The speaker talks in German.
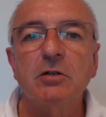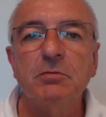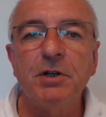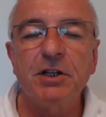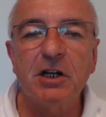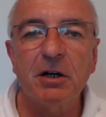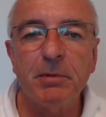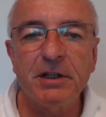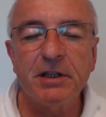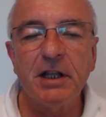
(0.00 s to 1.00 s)
äh,
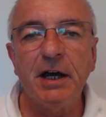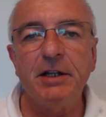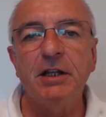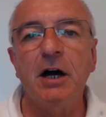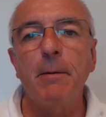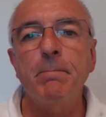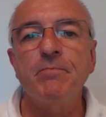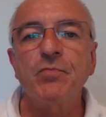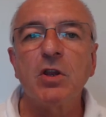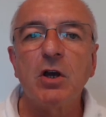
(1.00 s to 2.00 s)

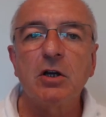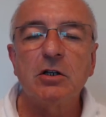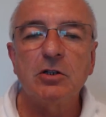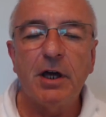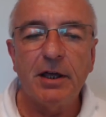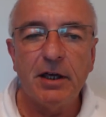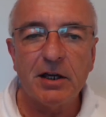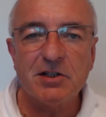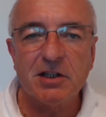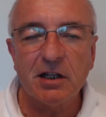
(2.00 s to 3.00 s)
Medikamenteneinnahmen,
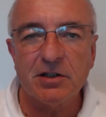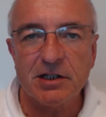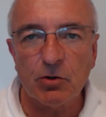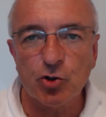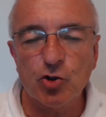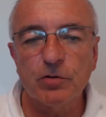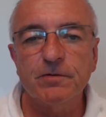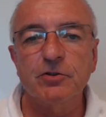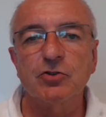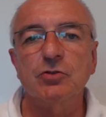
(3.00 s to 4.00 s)
externe
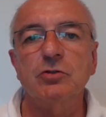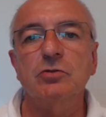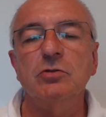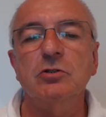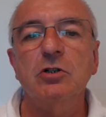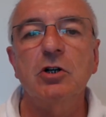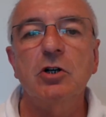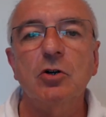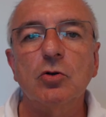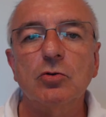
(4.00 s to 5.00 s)
Sauerstoffversorgung
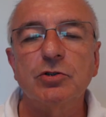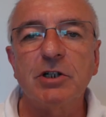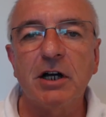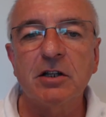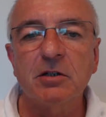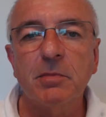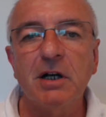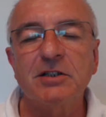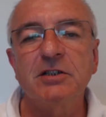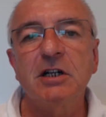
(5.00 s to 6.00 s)
und andere
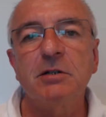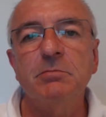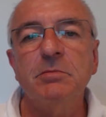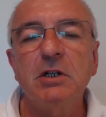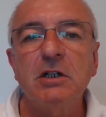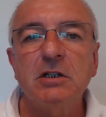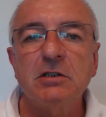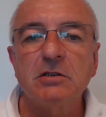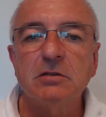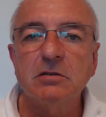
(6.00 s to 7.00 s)
Maßnahmen
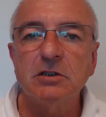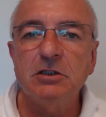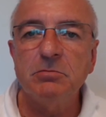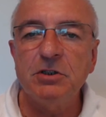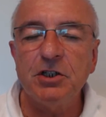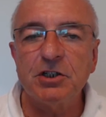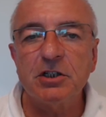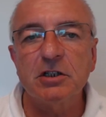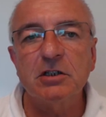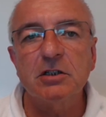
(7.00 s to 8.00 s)
äh, ihm
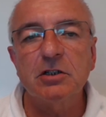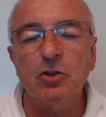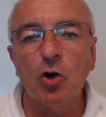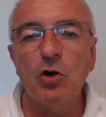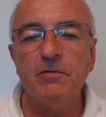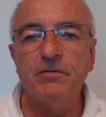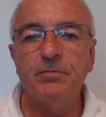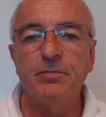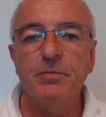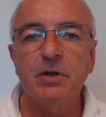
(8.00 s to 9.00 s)
nicht
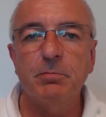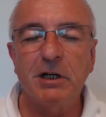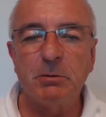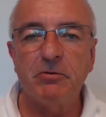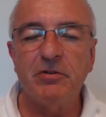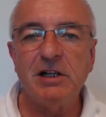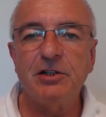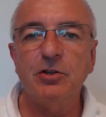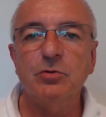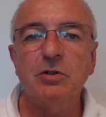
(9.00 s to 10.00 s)
geholfen. Bei der
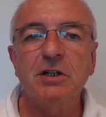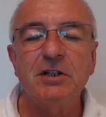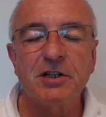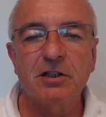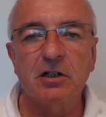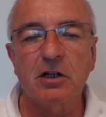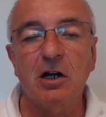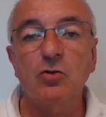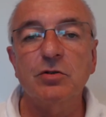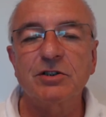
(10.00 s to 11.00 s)
Bewältigung seiner
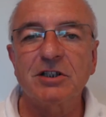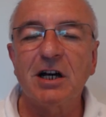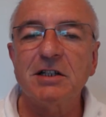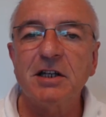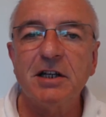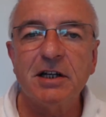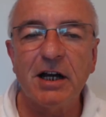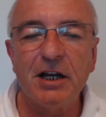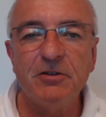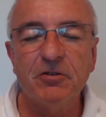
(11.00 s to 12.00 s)
Erkrankung trat
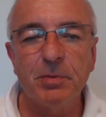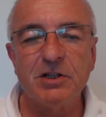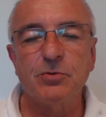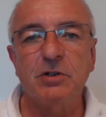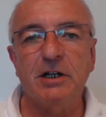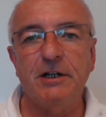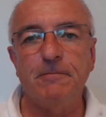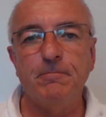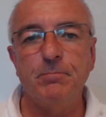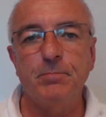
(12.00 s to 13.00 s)
keine Verbesserung ein.